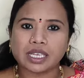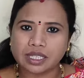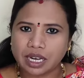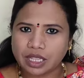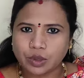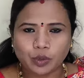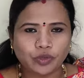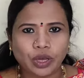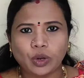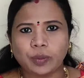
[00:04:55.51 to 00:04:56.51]
இது
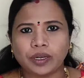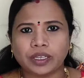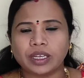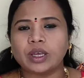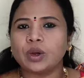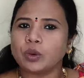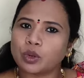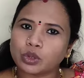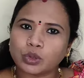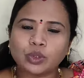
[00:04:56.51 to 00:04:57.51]
எல்லாத்தையும் ஃபாலோ பண்ணுங்கள்
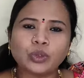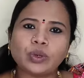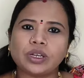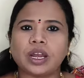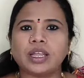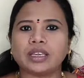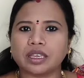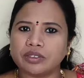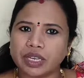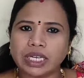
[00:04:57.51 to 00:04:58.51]
ஒரு தொண்ணூறு
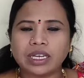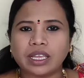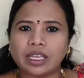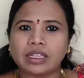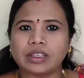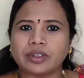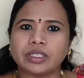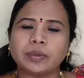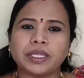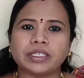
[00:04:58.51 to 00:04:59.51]
நாளைக்கு வீட்லேயே நீங்கள்
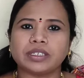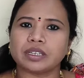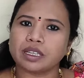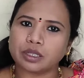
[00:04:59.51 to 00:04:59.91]
வந்து பார்த்தீங்கன்னா